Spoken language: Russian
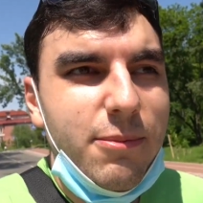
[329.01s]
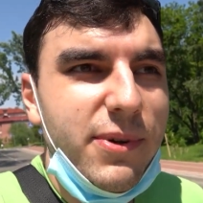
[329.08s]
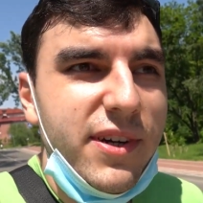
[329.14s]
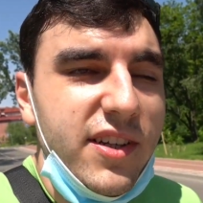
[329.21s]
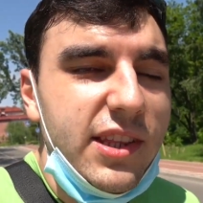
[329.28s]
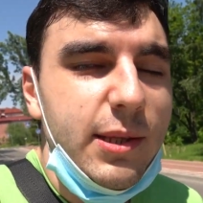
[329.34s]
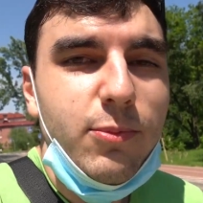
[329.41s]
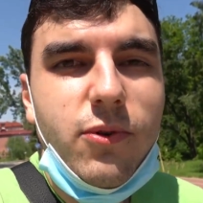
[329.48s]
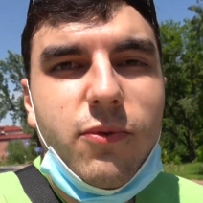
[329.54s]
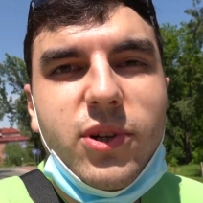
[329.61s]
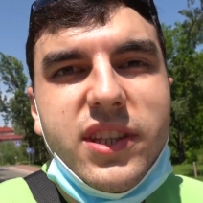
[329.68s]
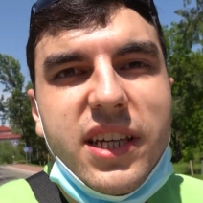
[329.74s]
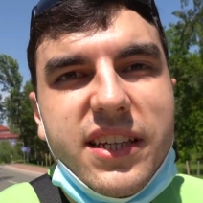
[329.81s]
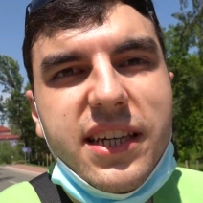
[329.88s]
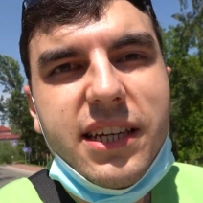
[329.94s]
Поэтому
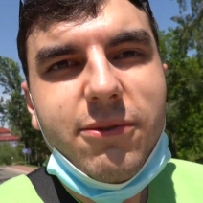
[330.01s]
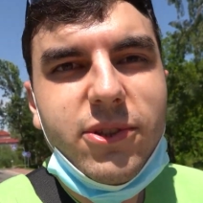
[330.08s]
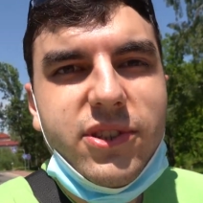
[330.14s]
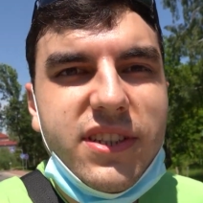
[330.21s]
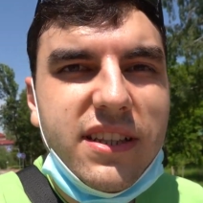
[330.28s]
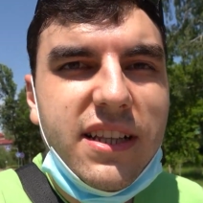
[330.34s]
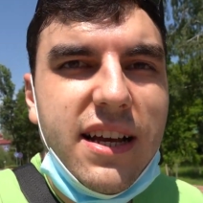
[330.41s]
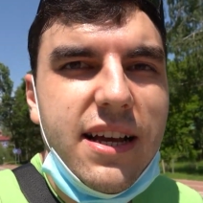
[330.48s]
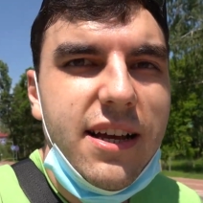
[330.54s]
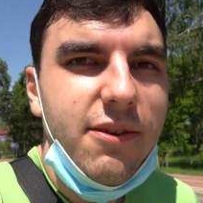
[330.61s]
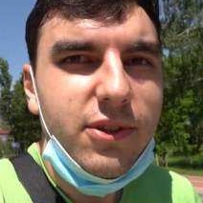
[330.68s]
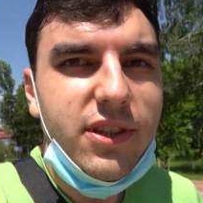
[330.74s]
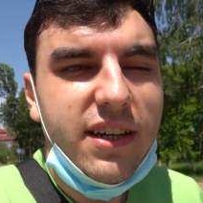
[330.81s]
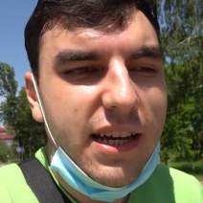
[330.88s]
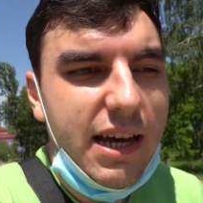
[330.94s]
вот такие вот дела,
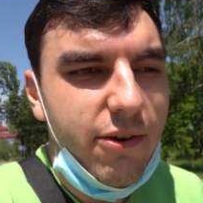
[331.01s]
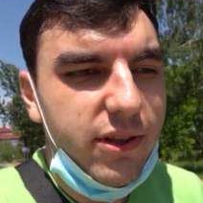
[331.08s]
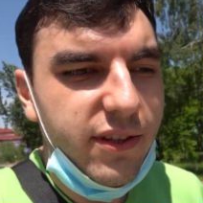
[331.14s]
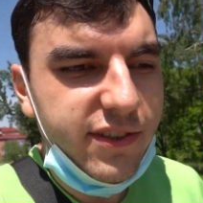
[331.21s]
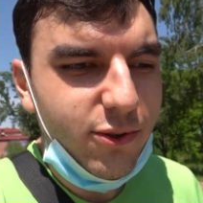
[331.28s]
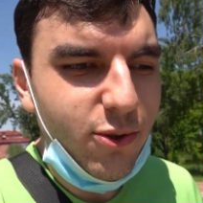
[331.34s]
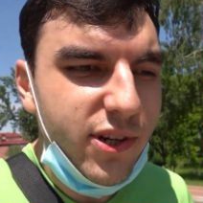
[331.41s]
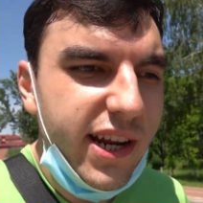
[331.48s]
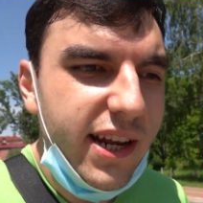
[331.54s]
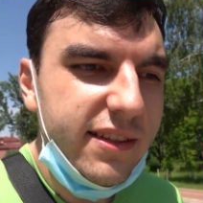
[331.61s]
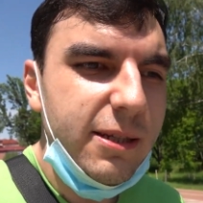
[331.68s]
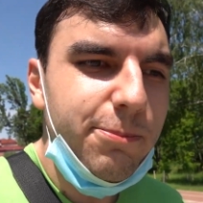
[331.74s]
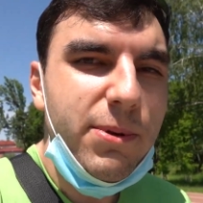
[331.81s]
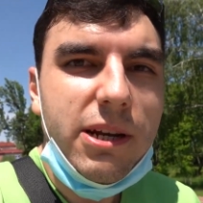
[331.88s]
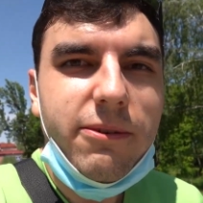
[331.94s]
вот такая вот история.
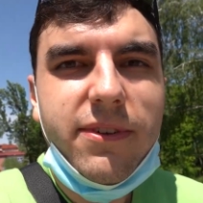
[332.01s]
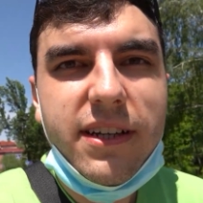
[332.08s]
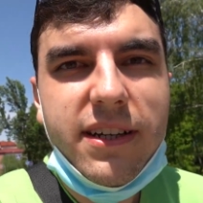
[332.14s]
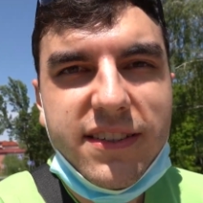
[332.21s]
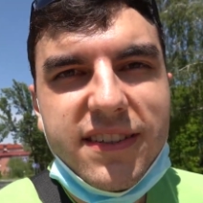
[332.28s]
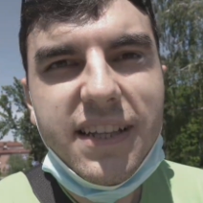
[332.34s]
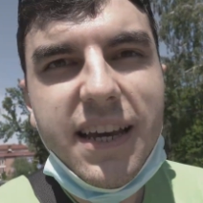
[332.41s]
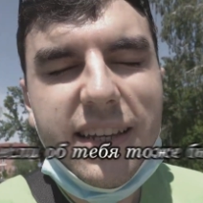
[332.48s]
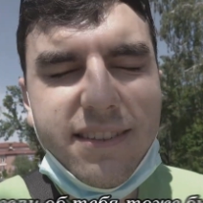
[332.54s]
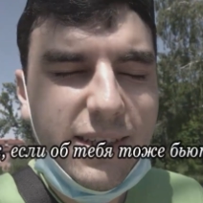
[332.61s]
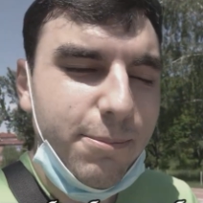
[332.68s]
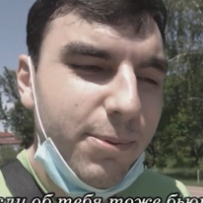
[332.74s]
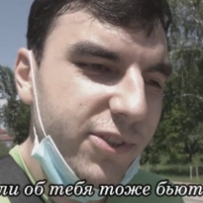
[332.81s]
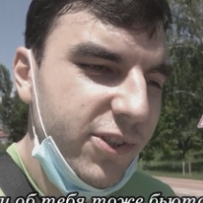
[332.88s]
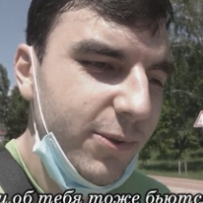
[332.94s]
Теперь вы
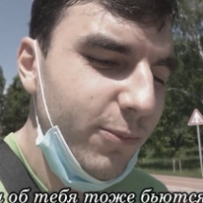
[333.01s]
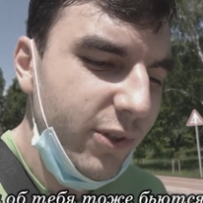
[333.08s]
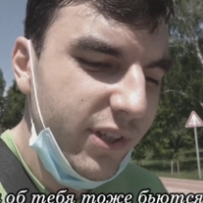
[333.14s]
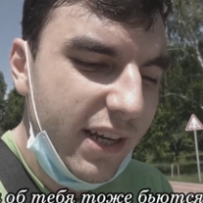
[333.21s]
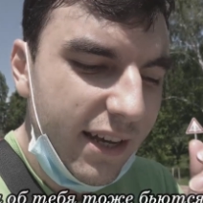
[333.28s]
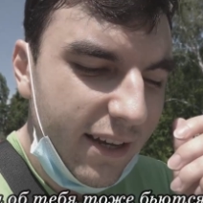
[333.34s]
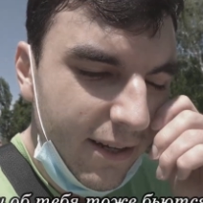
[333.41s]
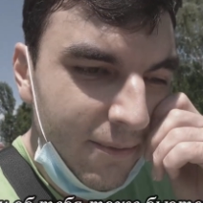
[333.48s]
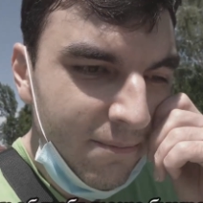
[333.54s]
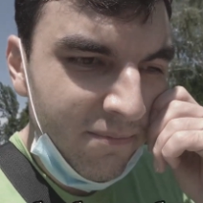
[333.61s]
знаете, почему я,